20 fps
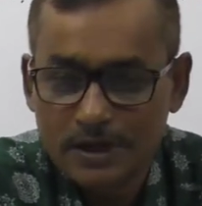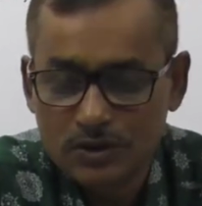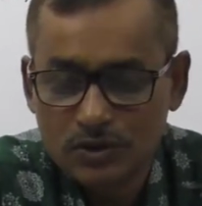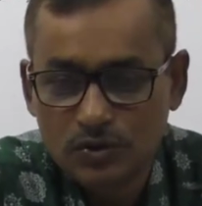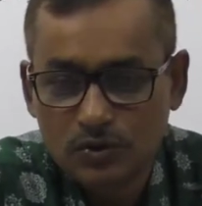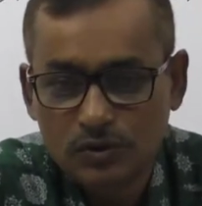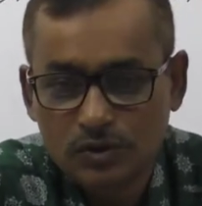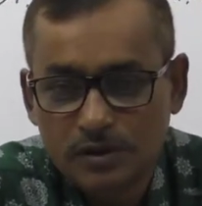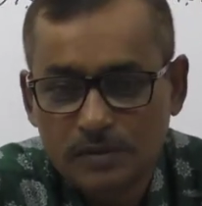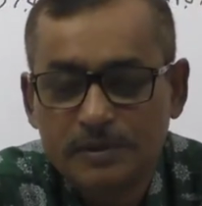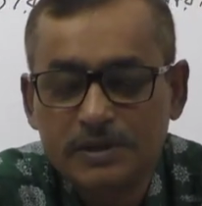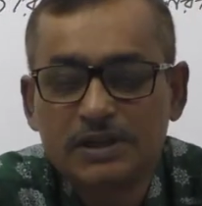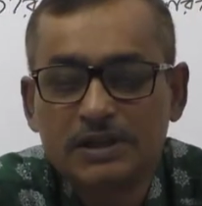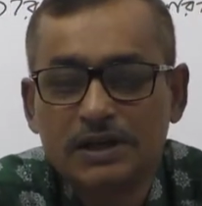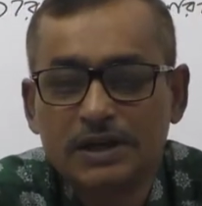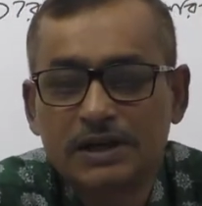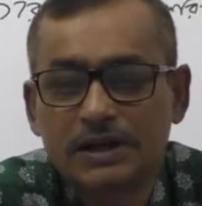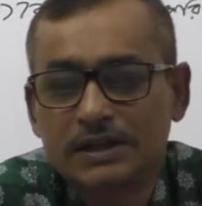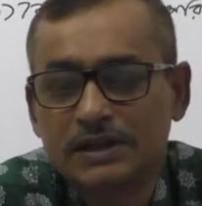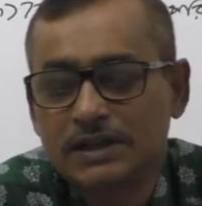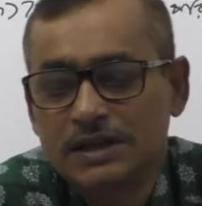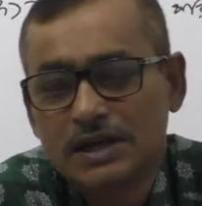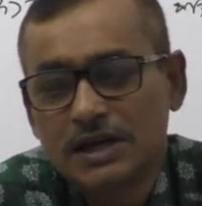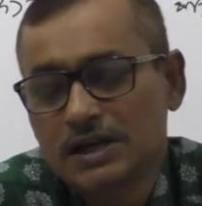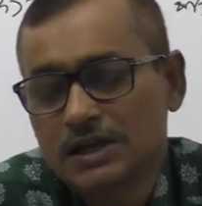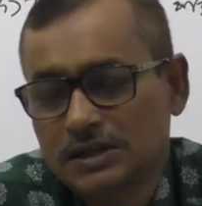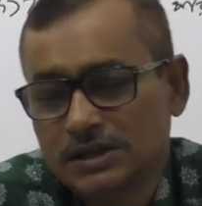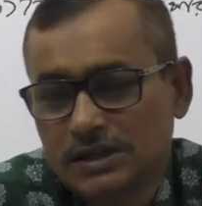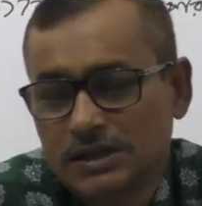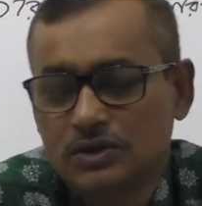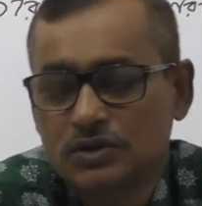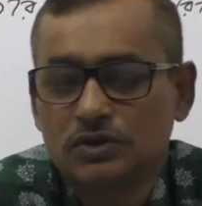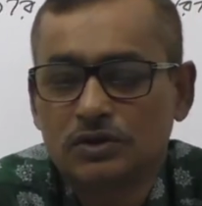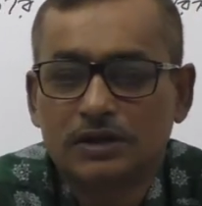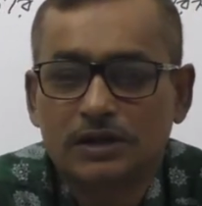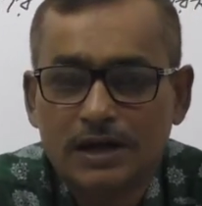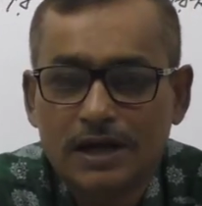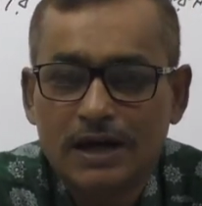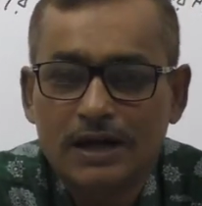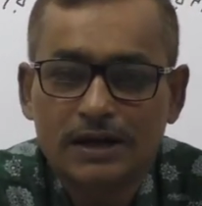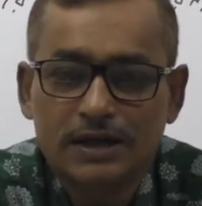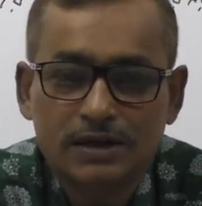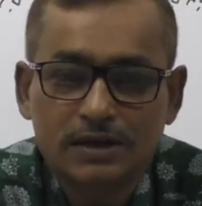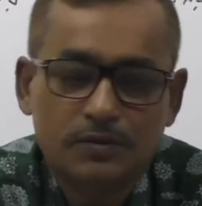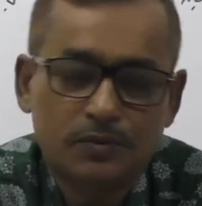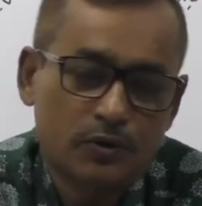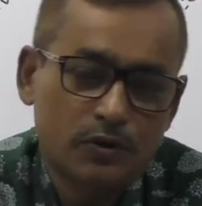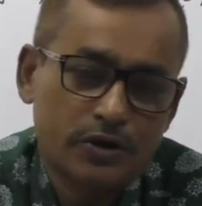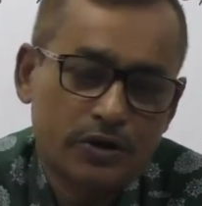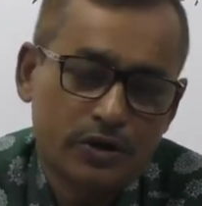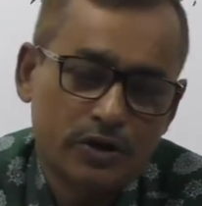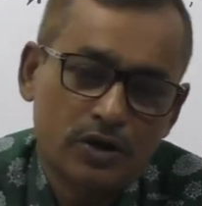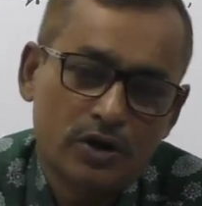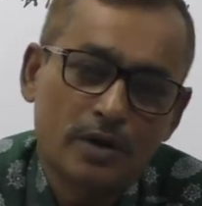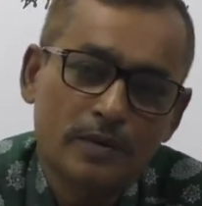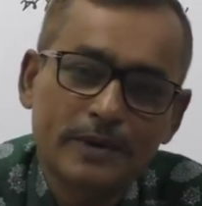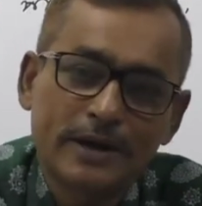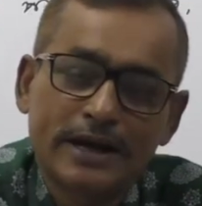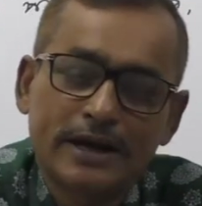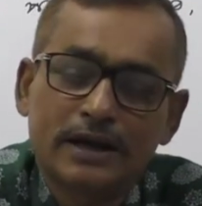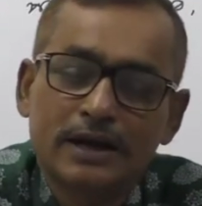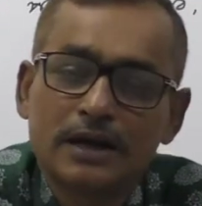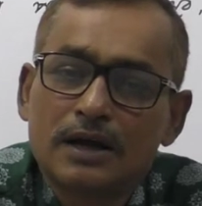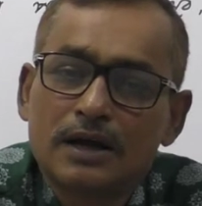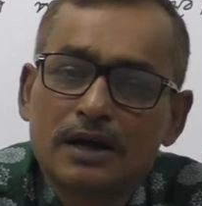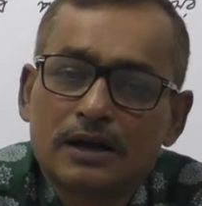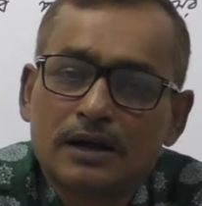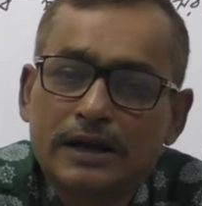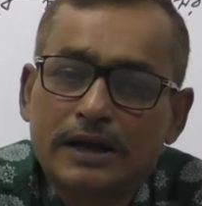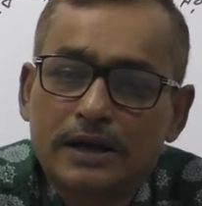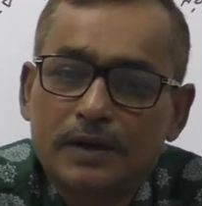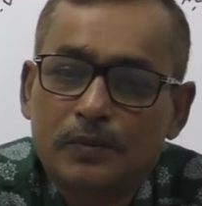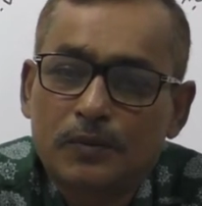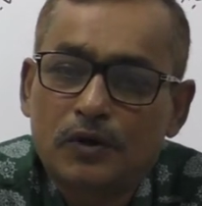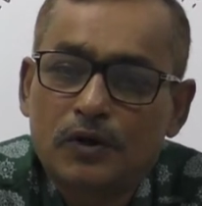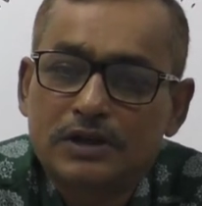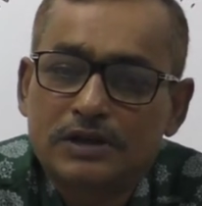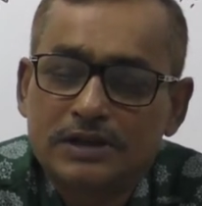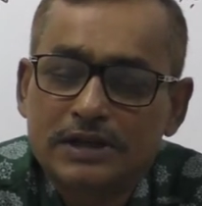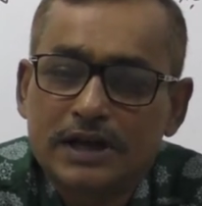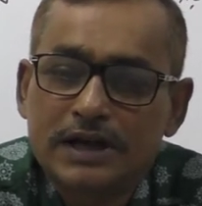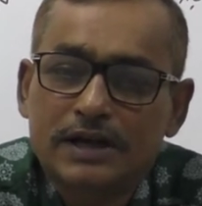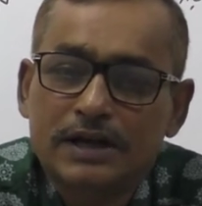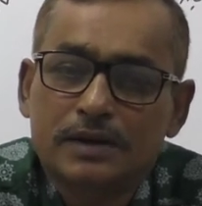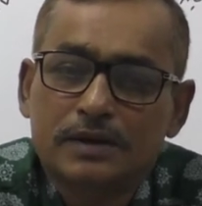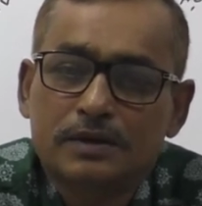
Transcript: যুক্তিবিদ্যার ইতিহাসের যদি কালিক পরিক্রমায় এর পর্যায়